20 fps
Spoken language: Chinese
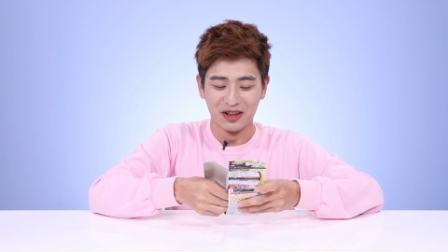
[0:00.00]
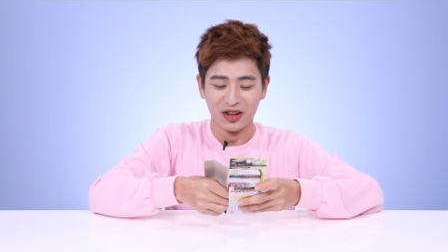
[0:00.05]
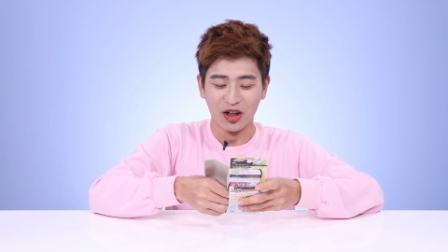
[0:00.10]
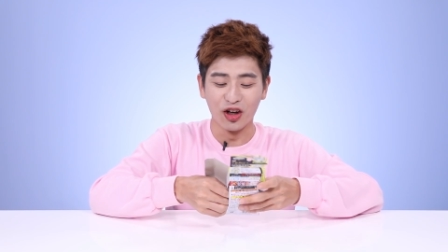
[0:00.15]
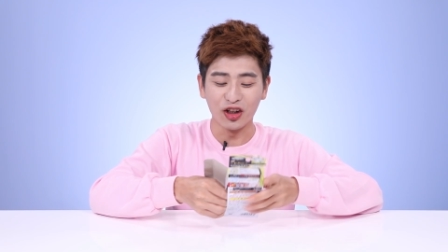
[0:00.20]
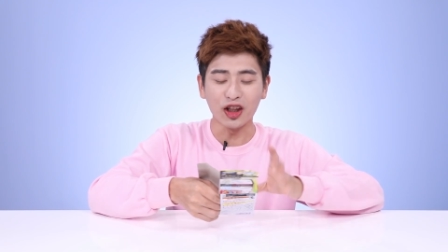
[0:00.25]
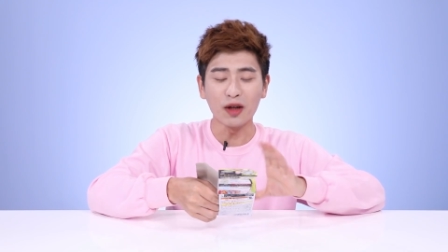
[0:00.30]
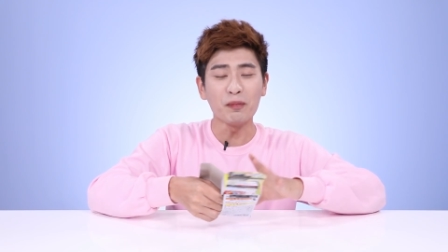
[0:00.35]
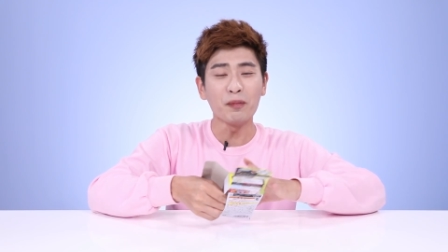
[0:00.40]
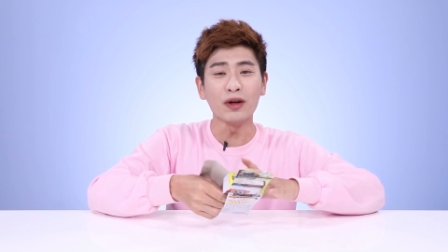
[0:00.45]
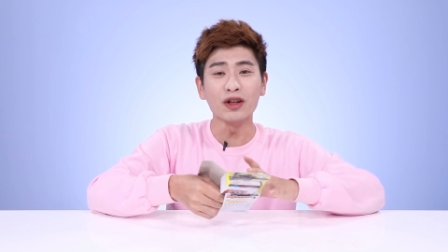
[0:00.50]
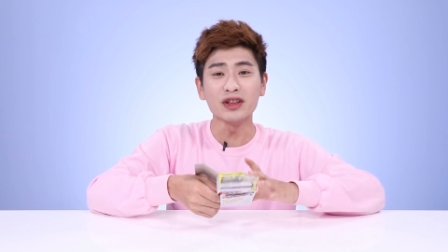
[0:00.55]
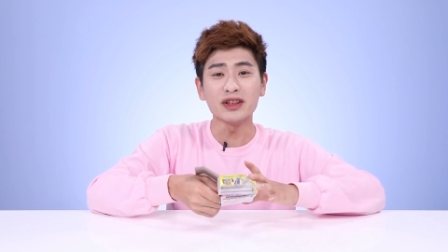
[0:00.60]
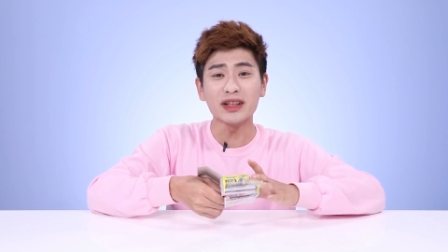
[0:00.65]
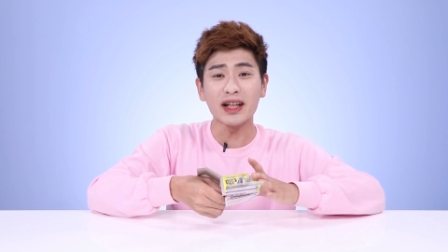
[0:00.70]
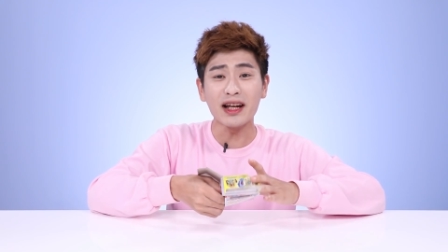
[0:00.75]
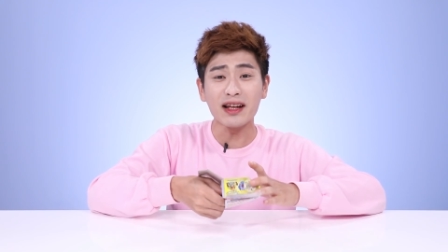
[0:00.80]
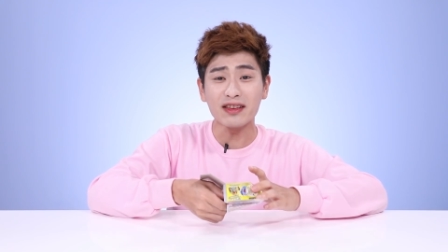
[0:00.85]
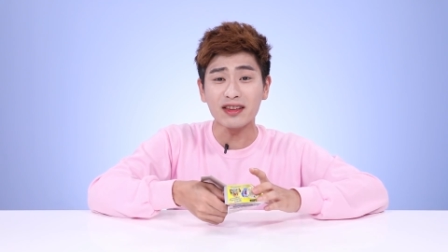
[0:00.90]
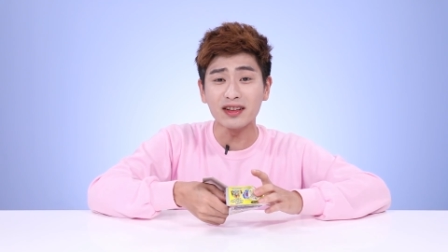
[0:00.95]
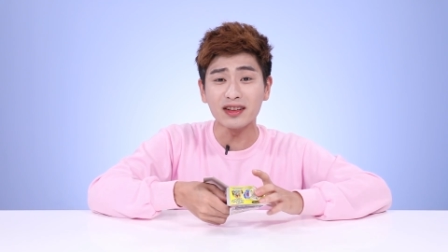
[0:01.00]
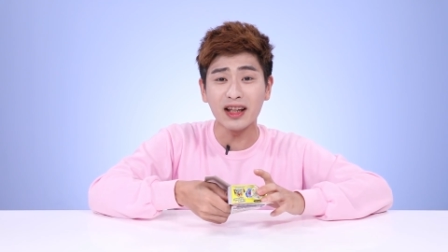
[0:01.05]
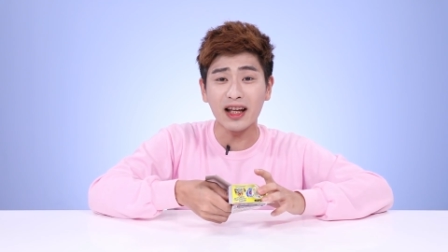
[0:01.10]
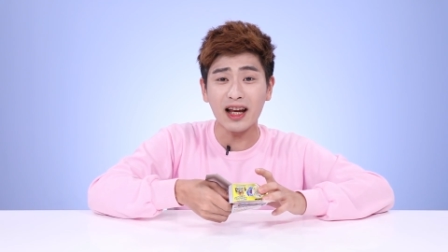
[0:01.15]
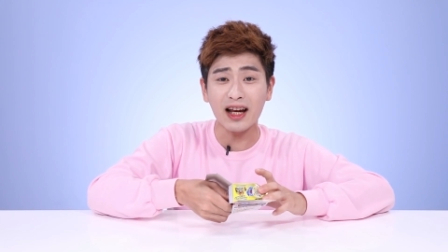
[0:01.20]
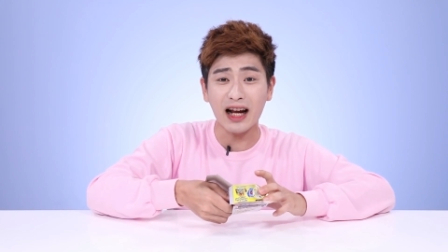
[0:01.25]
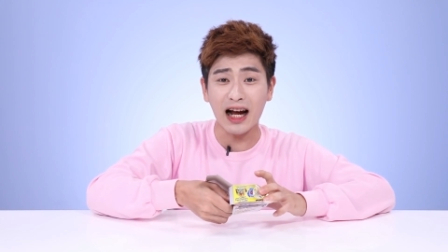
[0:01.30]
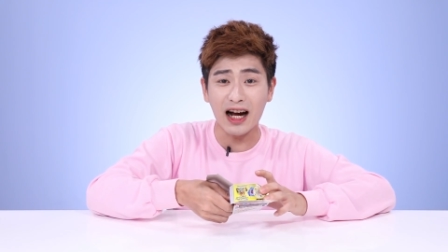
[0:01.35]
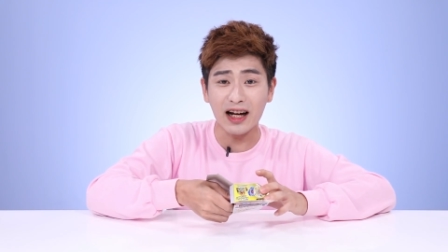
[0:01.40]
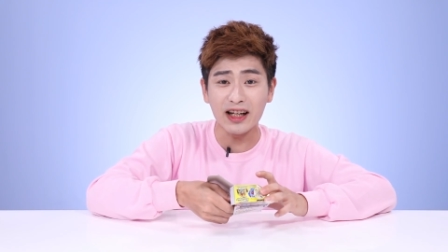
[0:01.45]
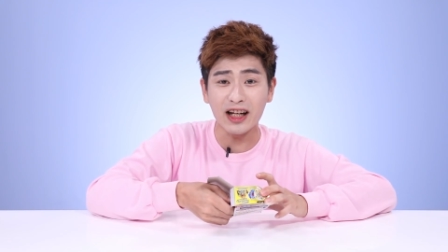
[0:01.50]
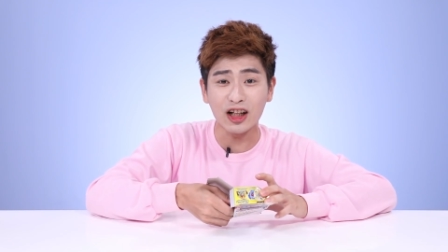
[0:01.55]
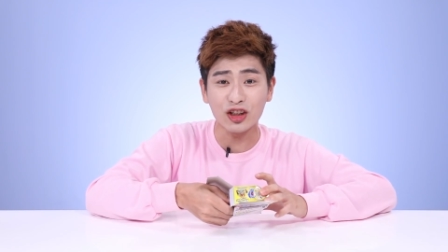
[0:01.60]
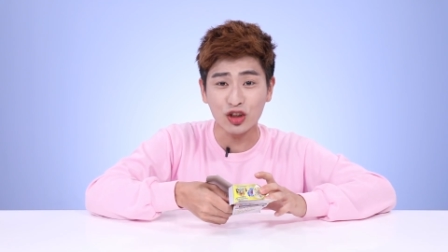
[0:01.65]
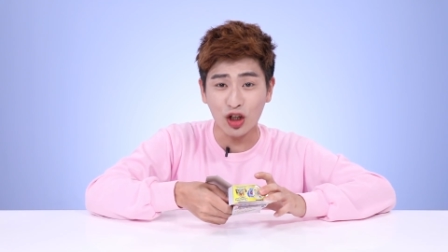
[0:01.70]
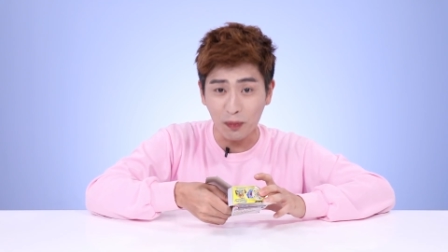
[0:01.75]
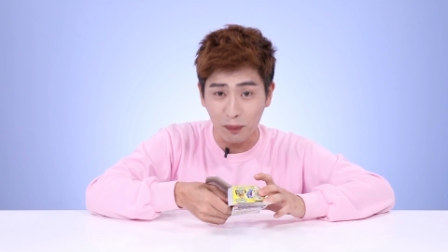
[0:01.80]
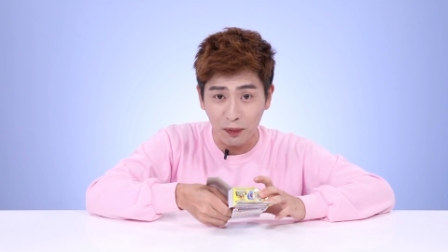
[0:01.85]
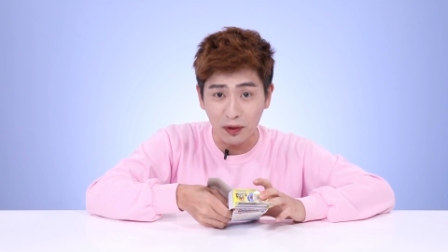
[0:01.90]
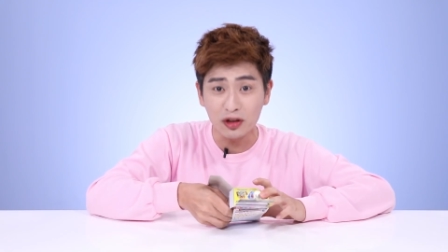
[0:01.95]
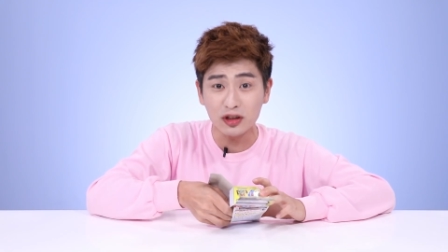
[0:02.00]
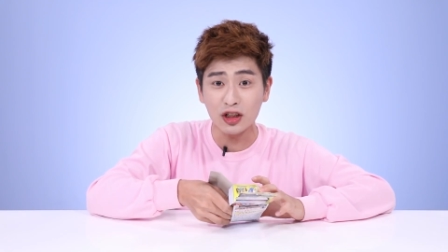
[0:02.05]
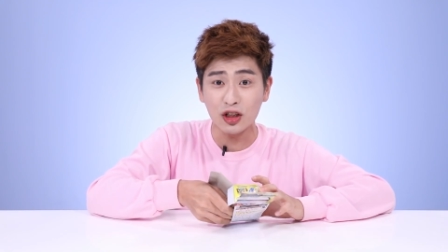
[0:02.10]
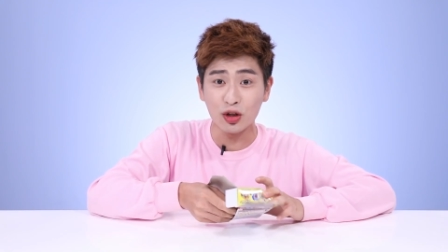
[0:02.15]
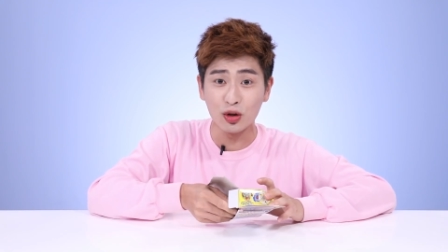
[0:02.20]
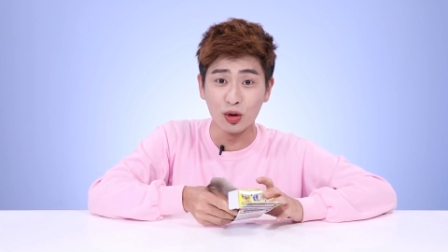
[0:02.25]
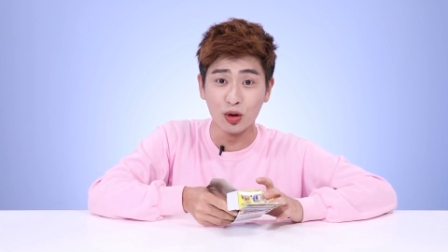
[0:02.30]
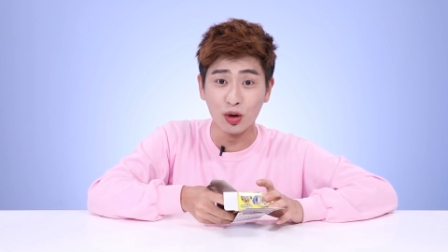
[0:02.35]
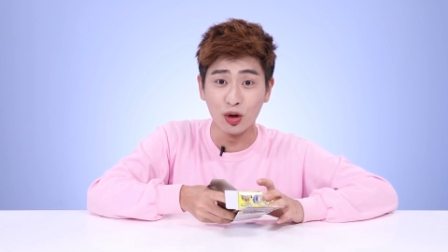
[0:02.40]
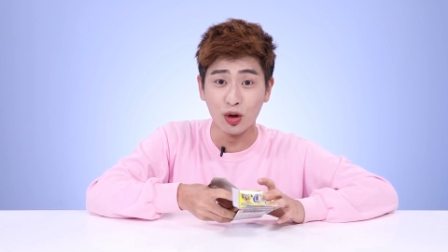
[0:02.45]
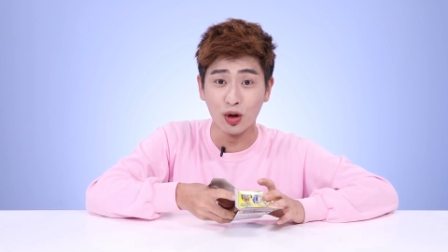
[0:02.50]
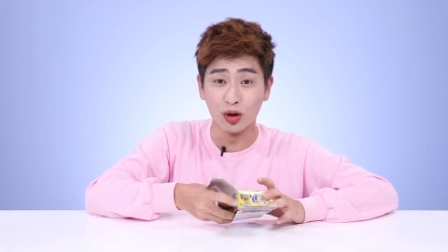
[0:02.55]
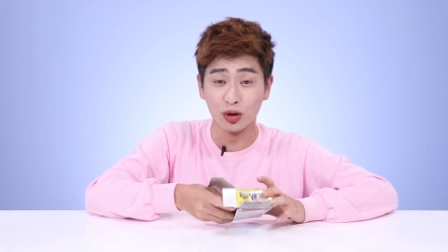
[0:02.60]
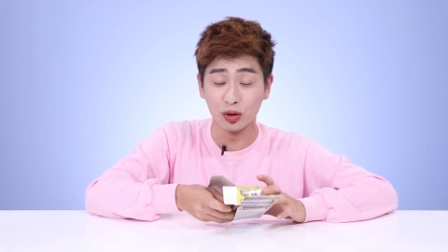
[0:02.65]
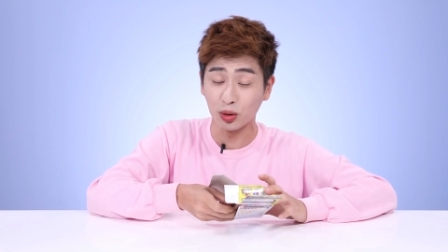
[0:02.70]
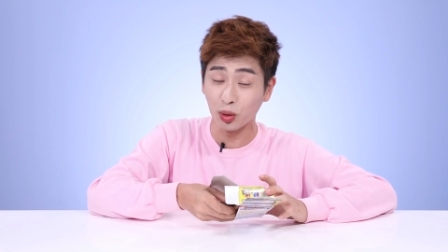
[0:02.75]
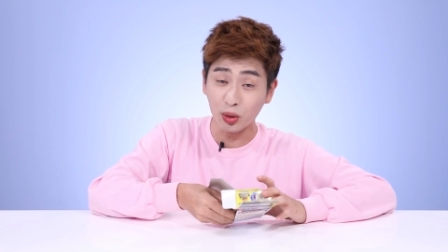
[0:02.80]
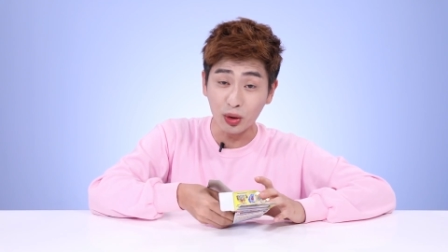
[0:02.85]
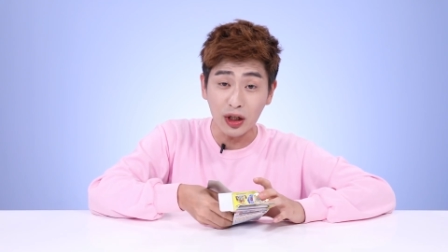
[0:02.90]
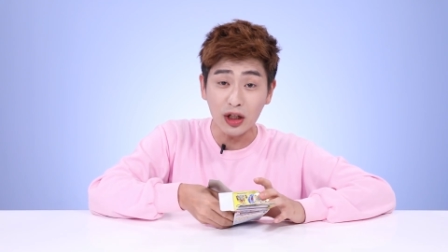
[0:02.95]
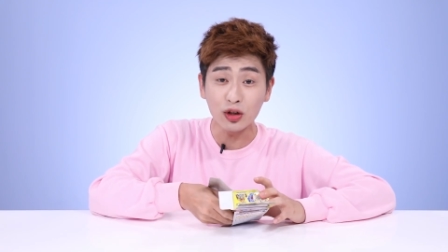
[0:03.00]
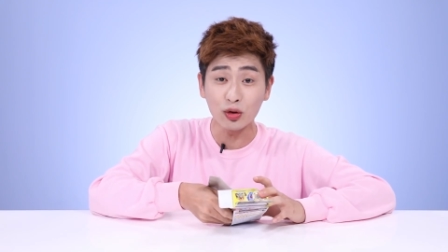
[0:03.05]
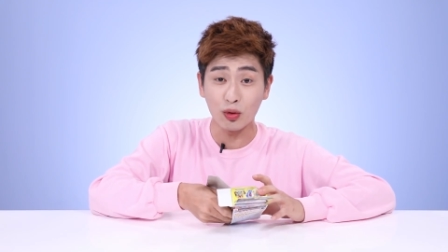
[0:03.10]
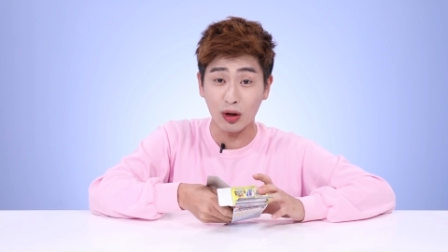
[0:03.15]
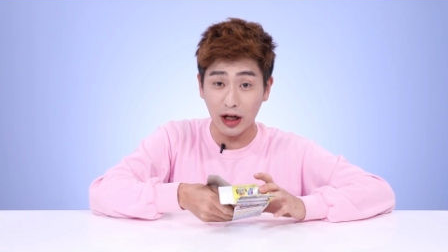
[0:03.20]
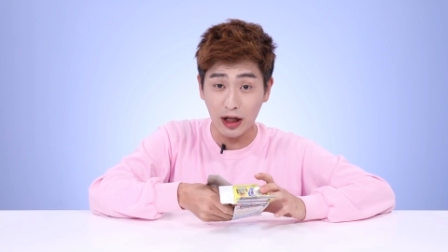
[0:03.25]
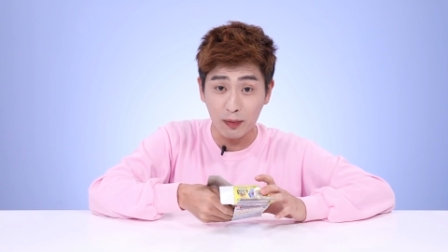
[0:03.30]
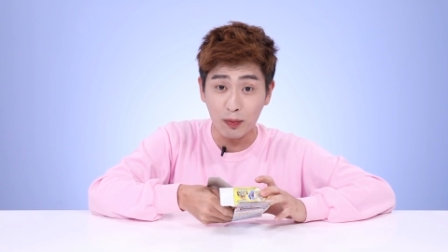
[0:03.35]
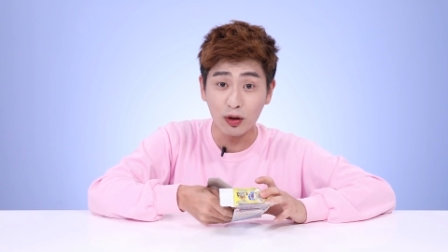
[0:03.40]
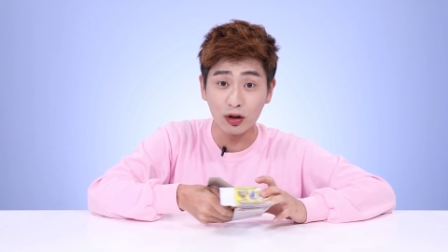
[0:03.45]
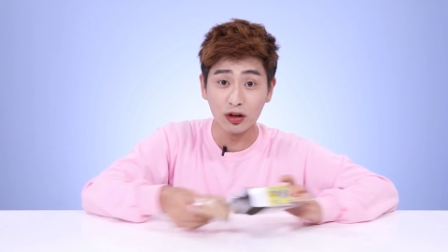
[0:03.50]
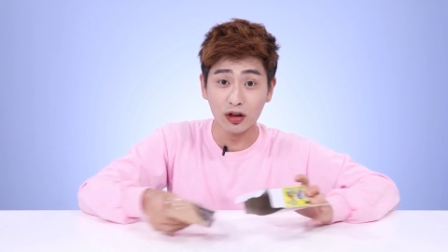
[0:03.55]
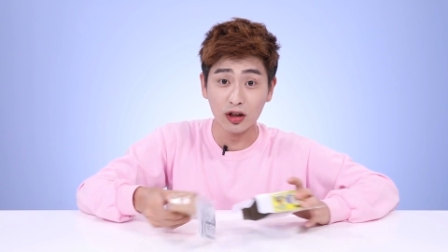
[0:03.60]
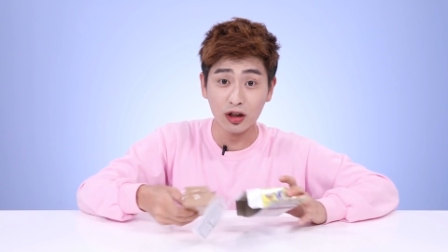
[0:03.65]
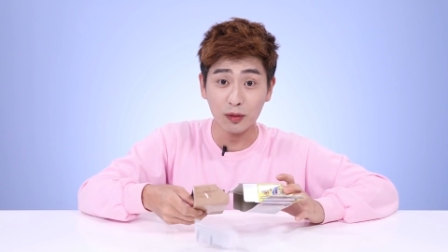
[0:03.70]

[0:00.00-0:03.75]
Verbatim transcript: 江一拆第六代时，第一盒就出来限量版的